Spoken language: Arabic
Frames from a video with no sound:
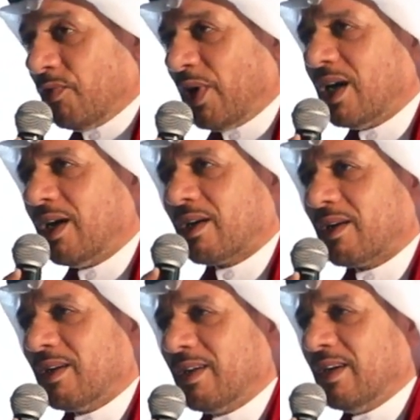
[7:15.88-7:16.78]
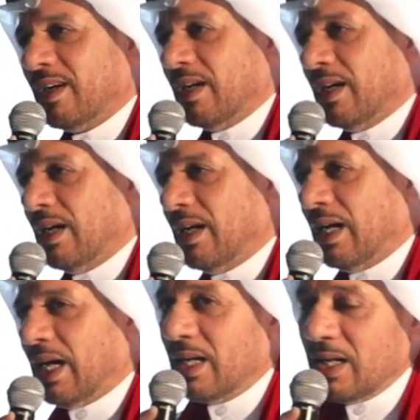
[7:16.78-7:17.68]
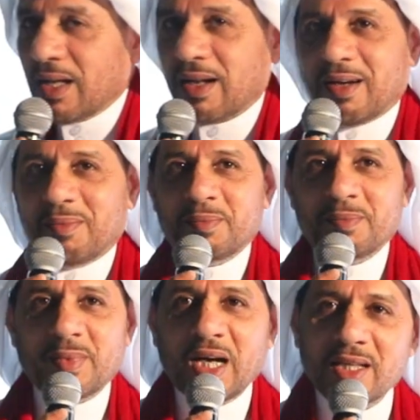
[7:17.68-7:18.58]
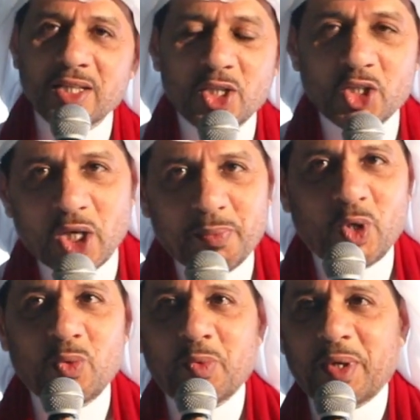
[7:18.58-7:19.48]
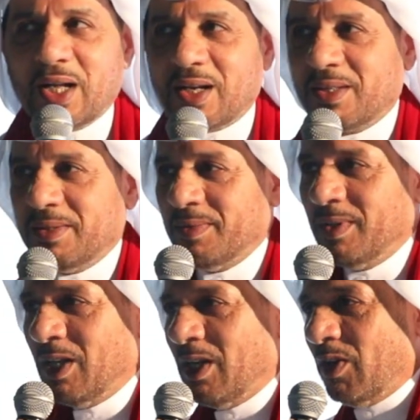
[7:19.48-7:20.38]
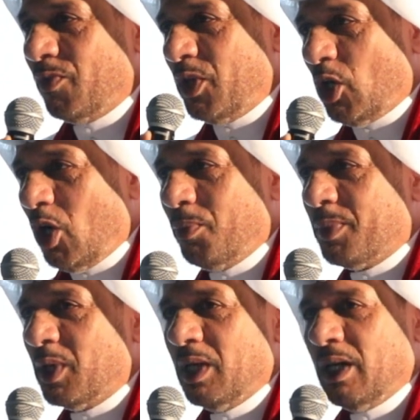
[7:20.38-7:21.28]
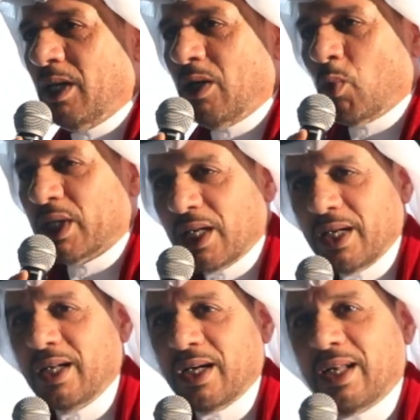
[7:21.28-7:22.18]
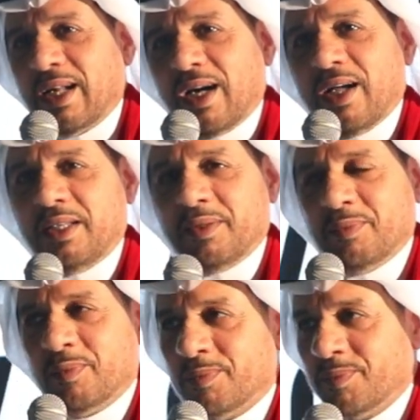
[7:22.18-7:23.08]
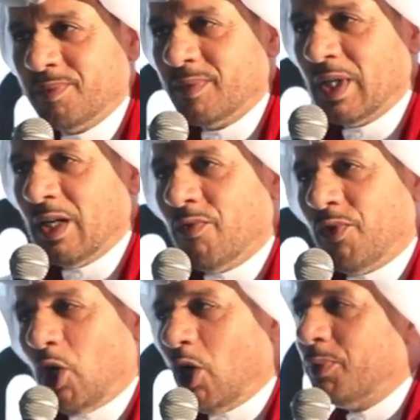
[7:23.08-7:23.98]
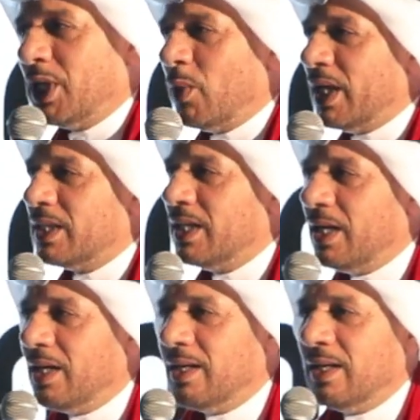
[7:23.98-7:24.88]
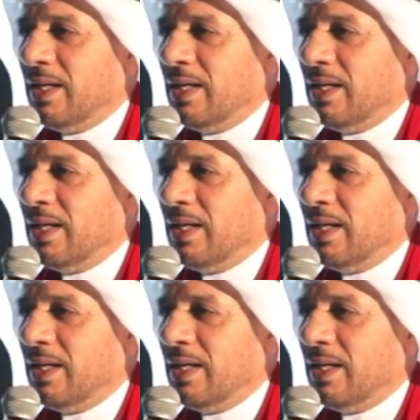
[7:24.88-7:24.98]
فخر أن نرى هذا التجمع المبارك في حب وطننا الغالي في حب دولتنا